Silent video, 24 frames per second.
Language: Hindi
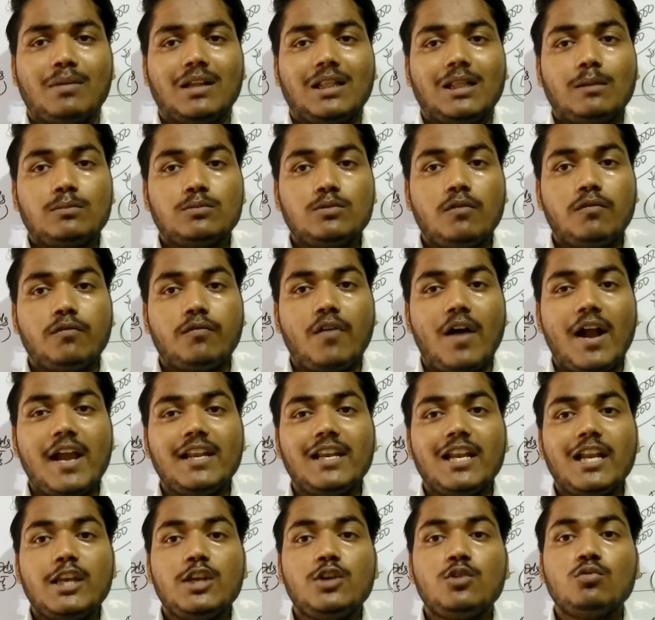मतलब जो
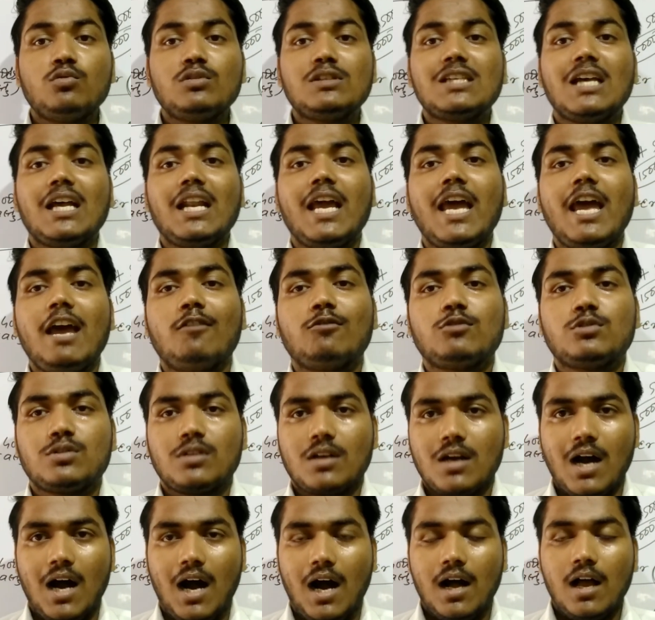फाइनल यूजर है
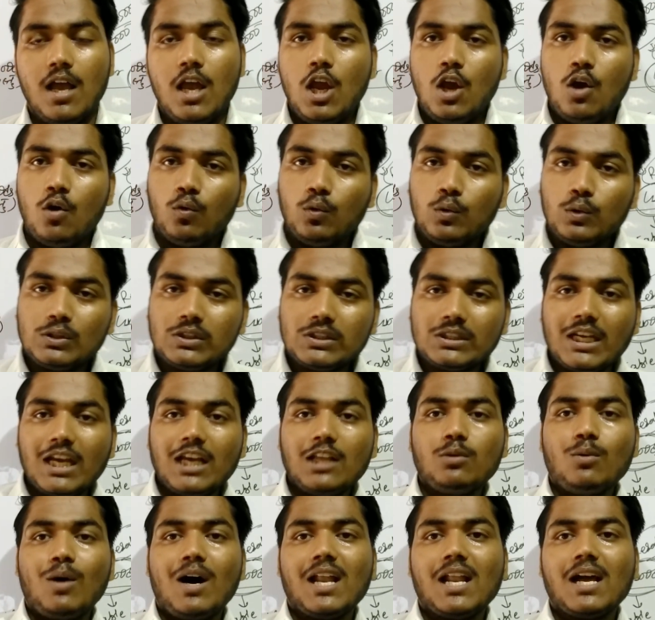उसका
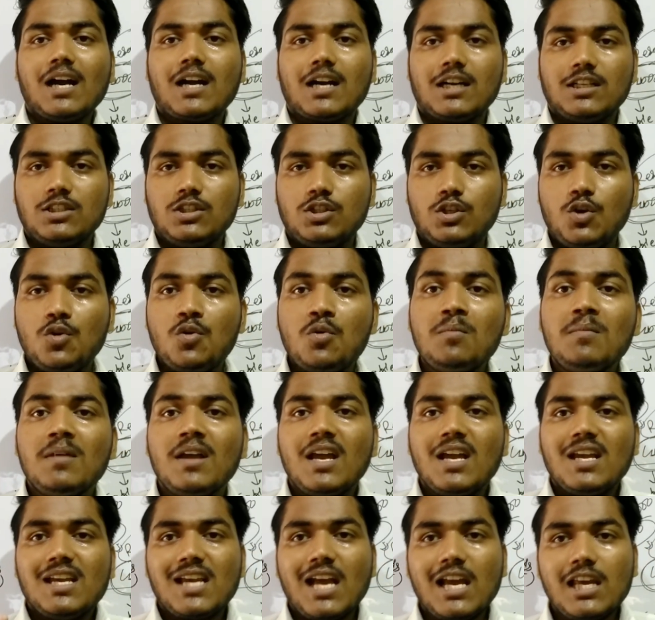उसके द्वारा कंज्यूम
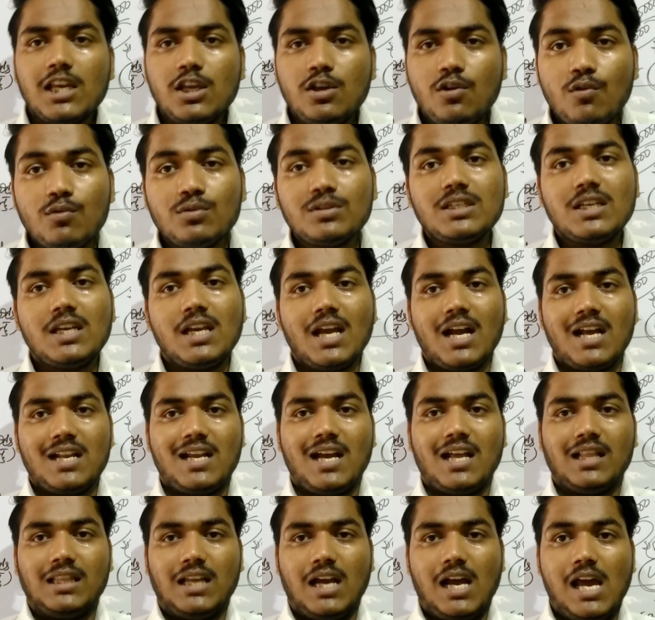या यूज किया
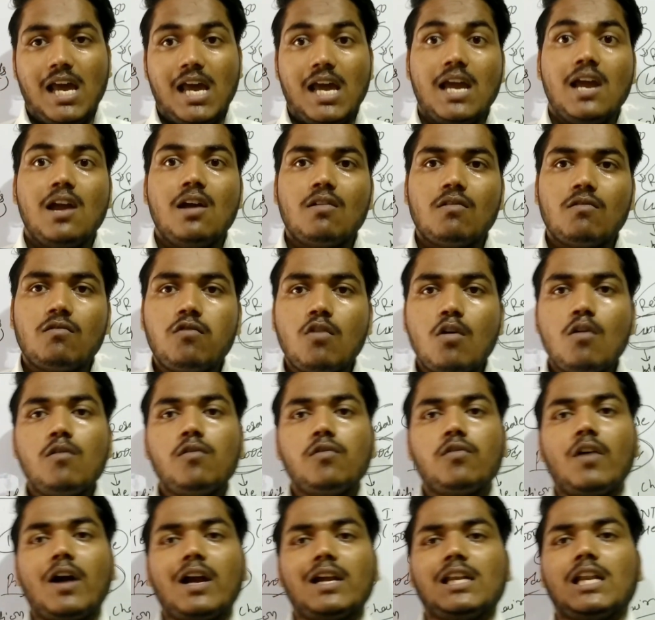जाता है वो
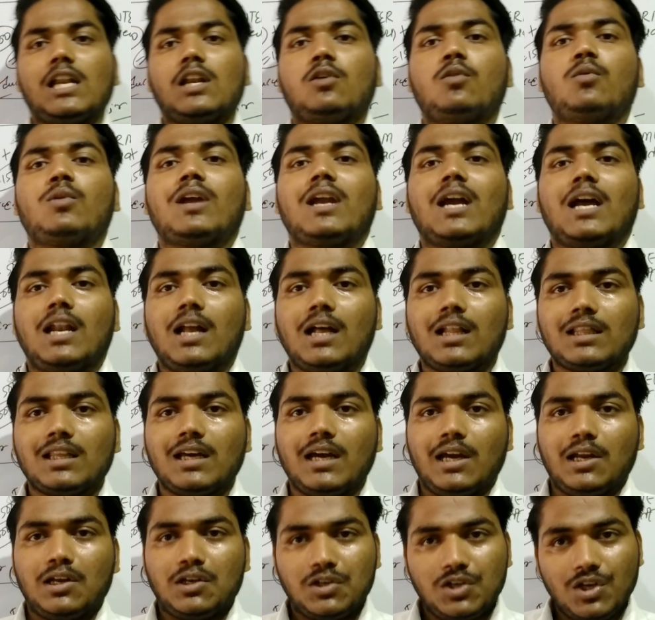फाइनल गुड कहलाता
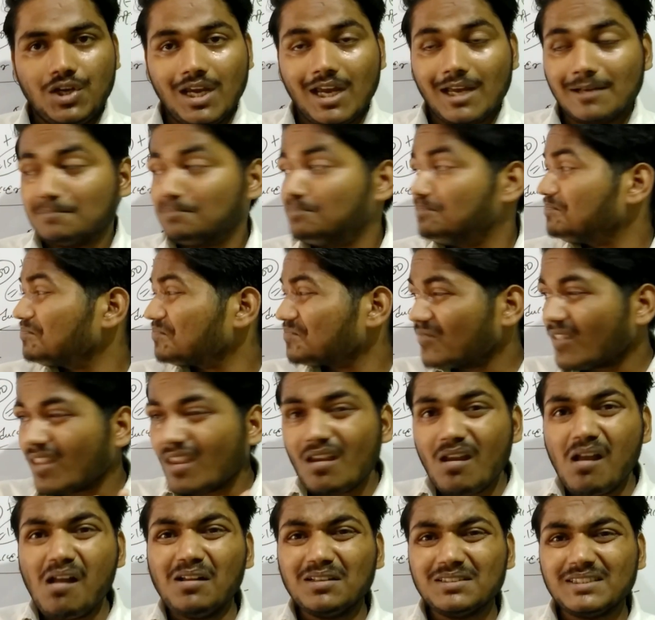है ठीक है
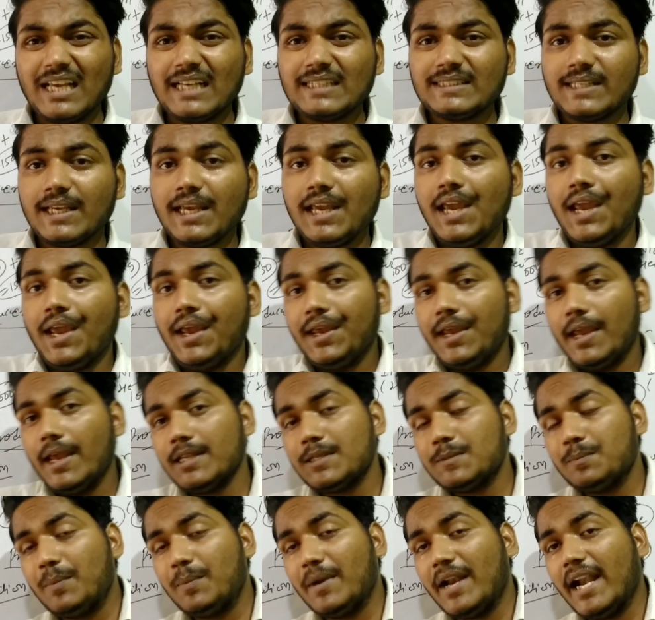जैसे
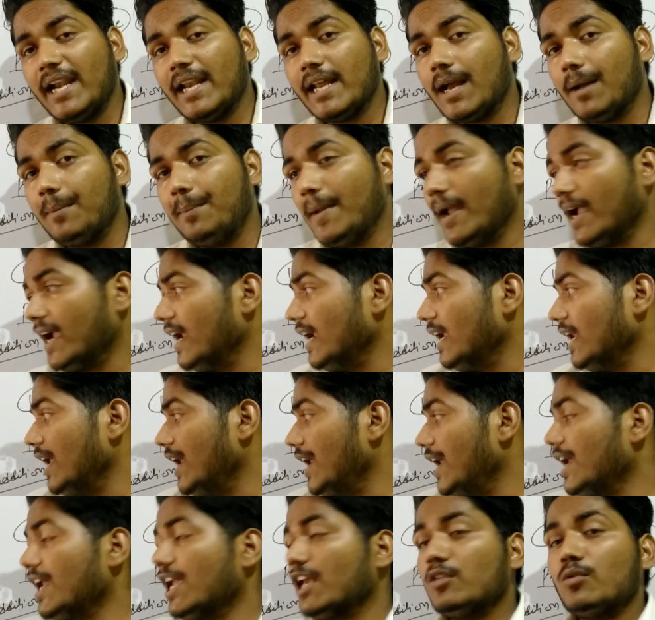इस ब्रेड का पैकेट
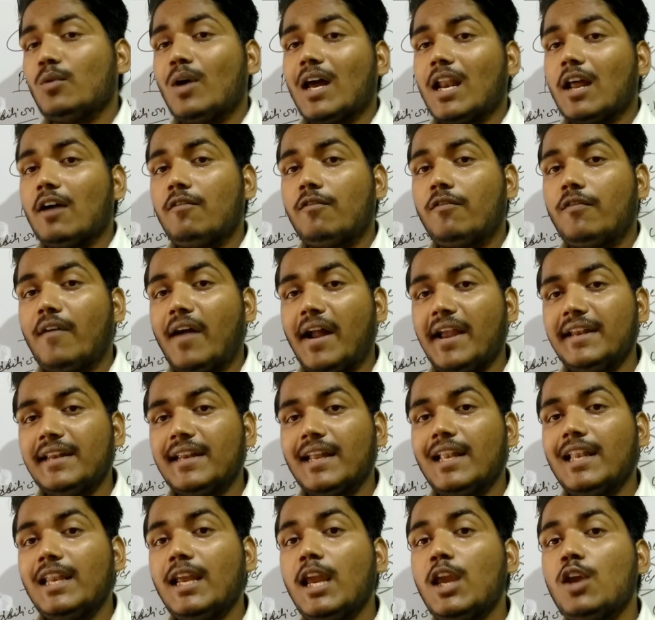ए के द्वारा
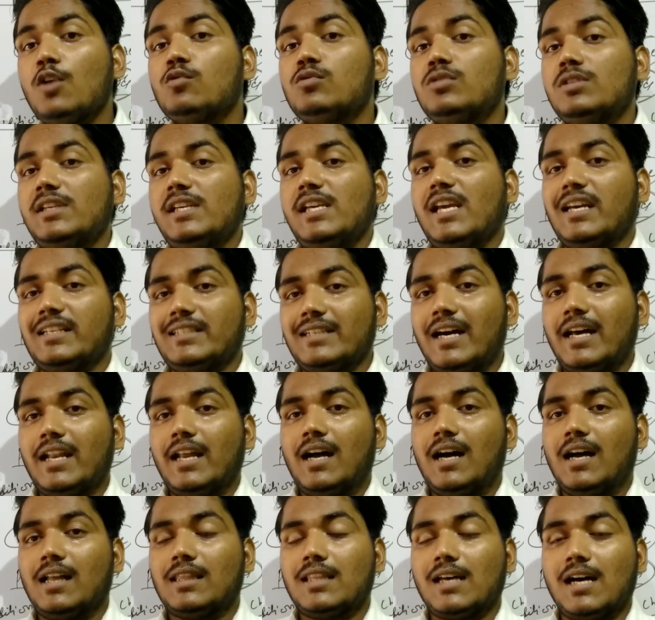फाइनली यूज किया जा
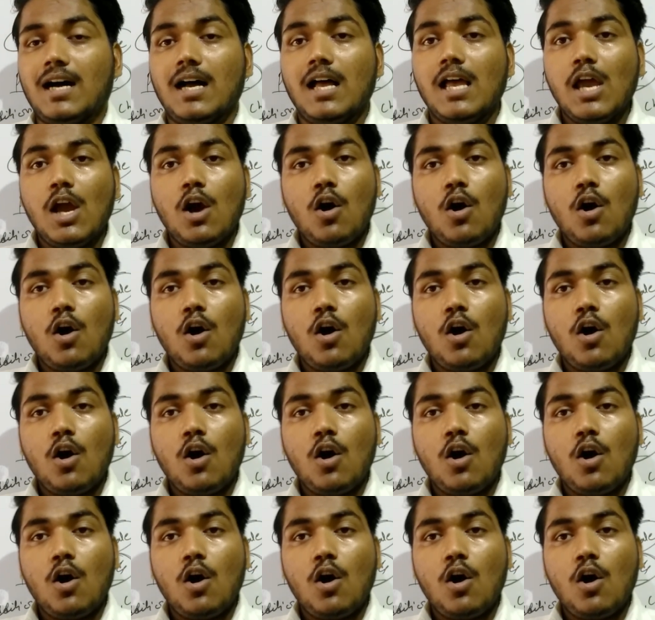रहा था